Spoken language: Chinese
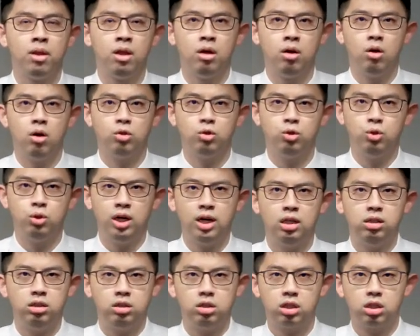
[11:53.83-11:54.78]
哦，去
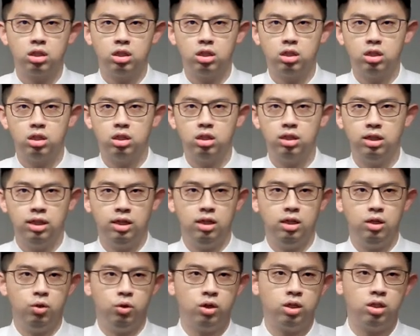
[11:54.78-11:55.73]
和这个
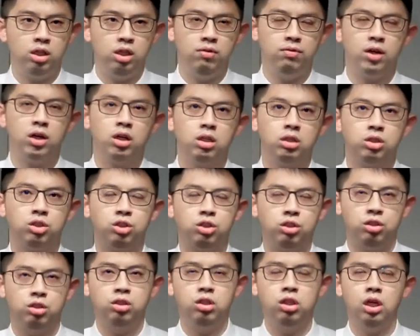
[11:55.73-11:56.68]
有一个地方
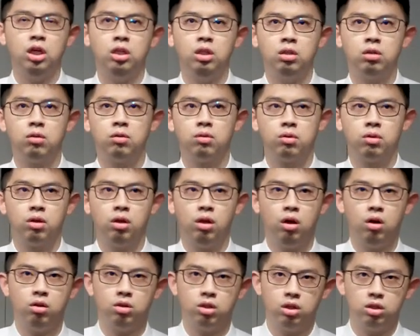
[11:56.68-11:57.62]
石亭，
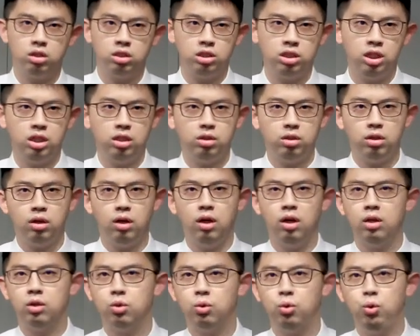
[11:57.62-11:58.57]
啊的这些
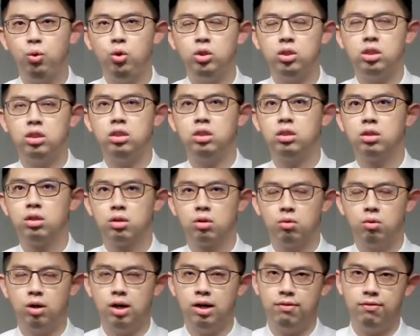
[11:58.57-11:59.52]
女子
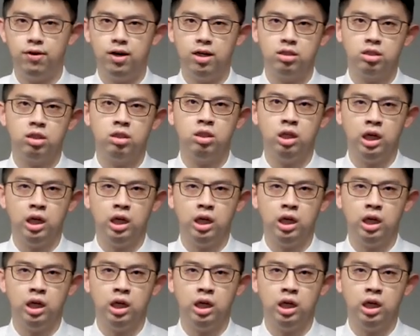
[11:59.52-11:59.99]
哇发生